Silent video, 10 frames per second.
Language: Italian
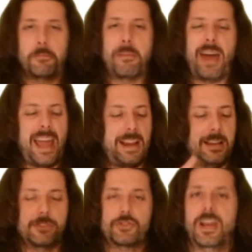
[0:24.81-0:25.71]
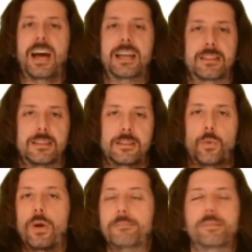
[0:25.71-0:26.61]
mail, chat,
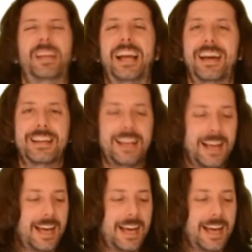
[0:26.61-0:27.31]
webinari